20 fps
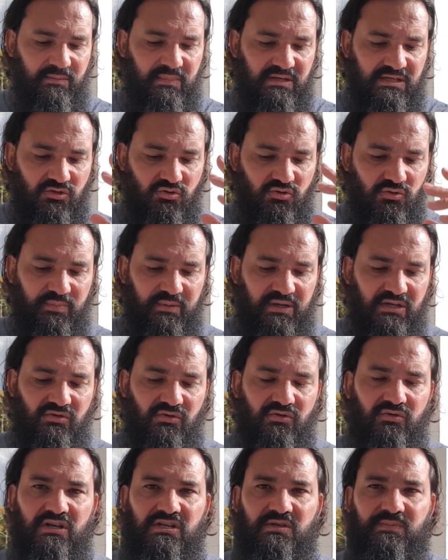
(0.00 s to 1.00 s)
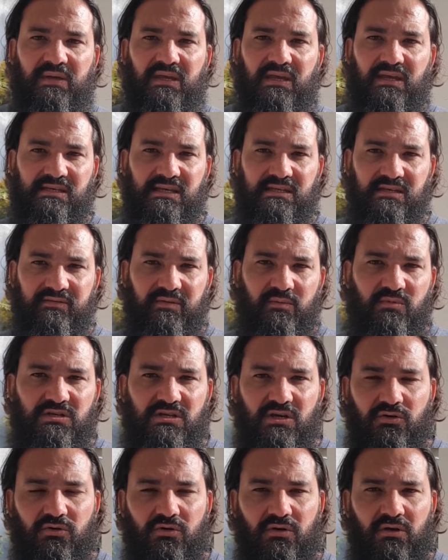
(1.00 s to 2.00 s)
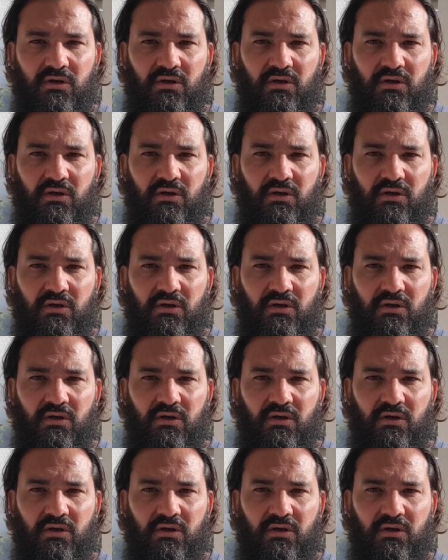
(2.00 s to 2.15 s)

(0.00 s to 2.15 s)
Mais c'est une prison de l'esprit. Et ça, ça vient me dire que...